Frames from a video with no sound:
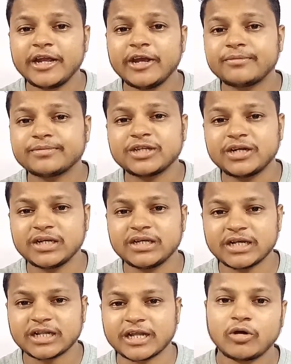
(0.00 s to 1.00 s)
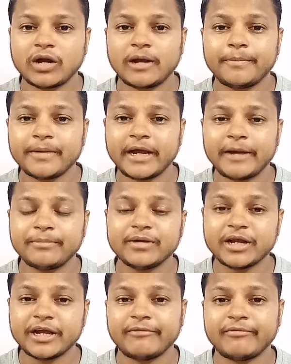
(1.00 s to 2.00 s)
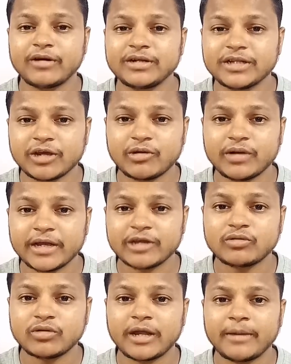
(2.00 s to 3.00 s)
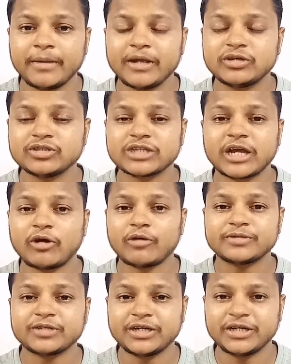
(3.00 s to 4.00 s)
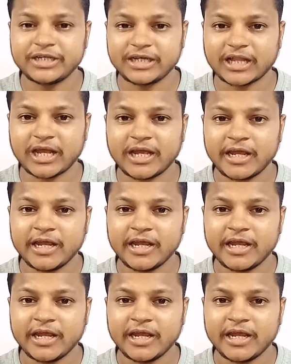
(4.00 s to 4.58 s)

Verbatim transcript: ये ऑप्शन नहीं आता और यहाँ पे आप नया फ़ोन देखोगे तो यहाँ पे इसका ऑप्शन नहीं आता